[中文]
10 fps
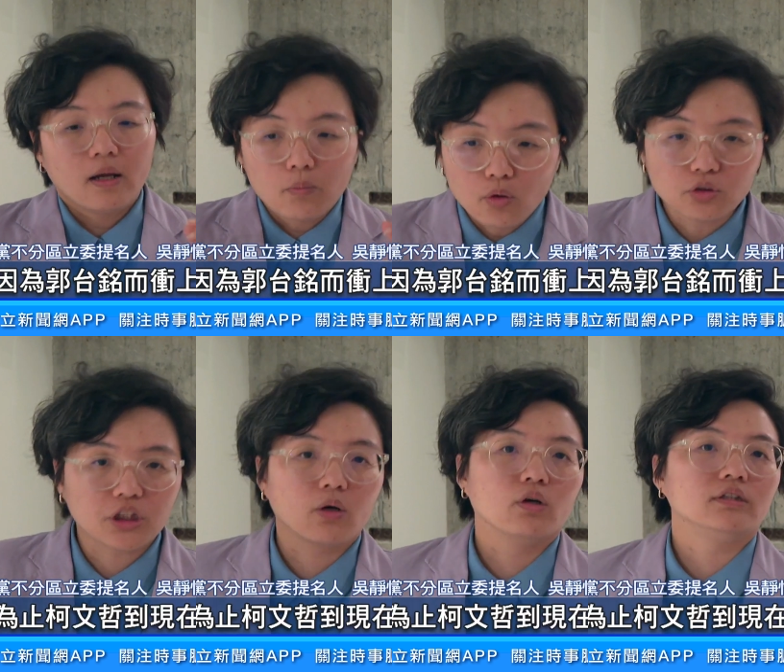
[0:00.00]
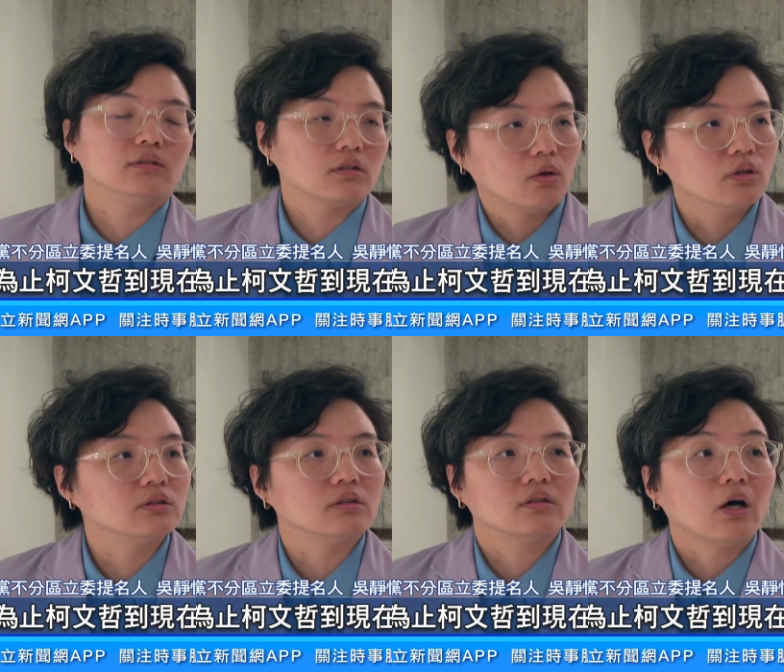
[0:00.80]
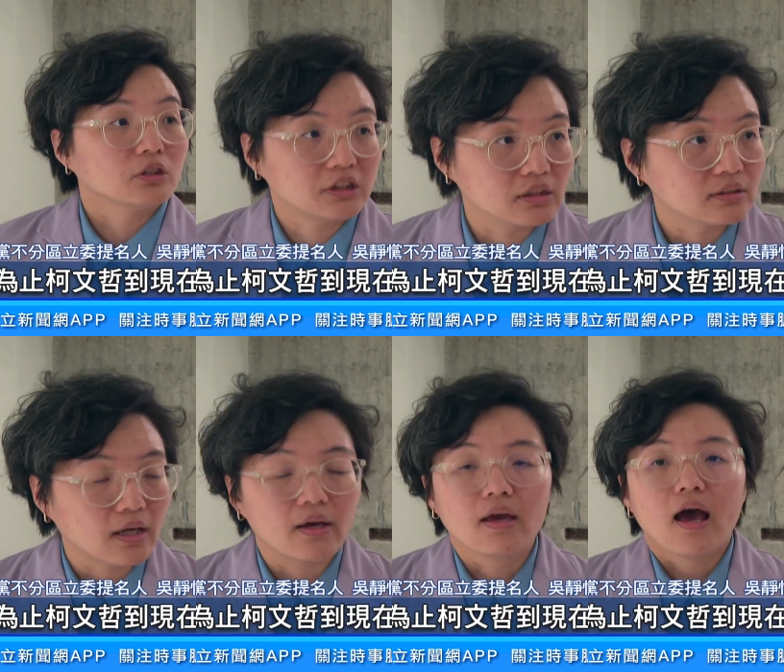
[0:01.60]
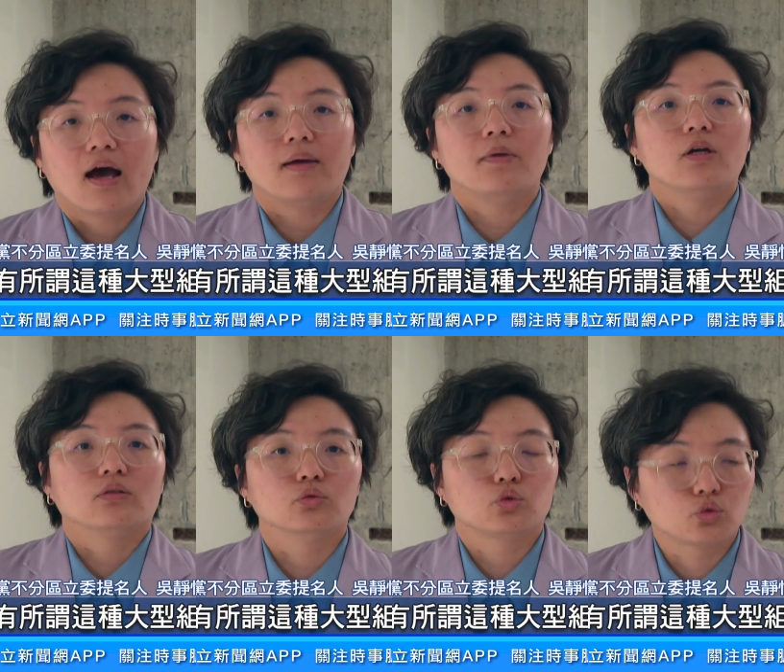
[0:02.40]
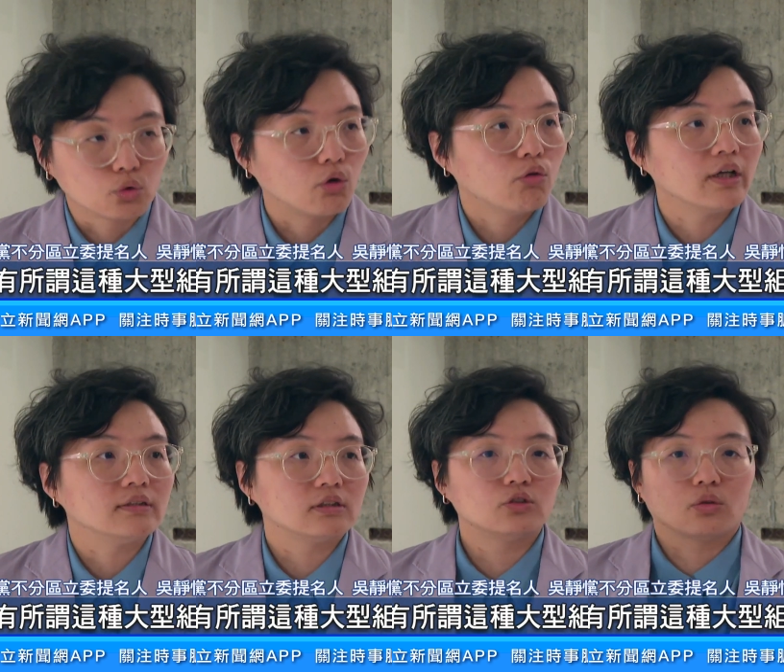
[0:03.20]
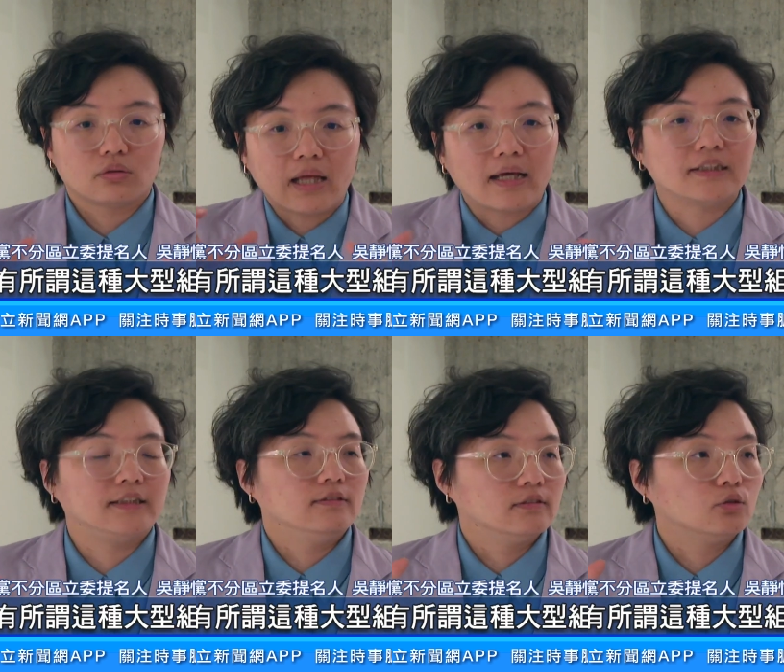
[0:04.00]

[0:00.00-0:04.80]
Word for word: 那目前为止，柯文哲到现在还没有所谓这种大型